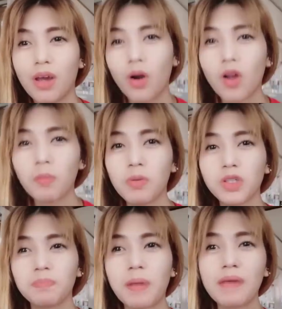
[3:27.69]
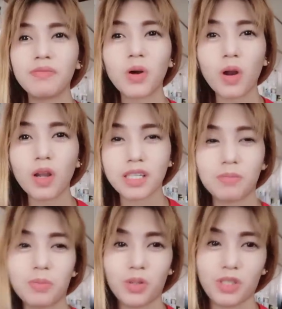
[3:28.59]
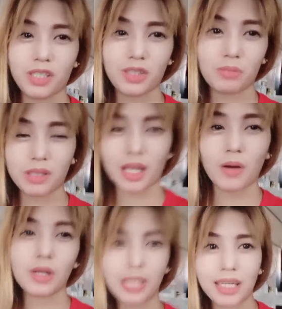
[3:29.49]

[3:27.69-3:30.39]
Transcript: Almost 5 calls na po siyang tumatawag.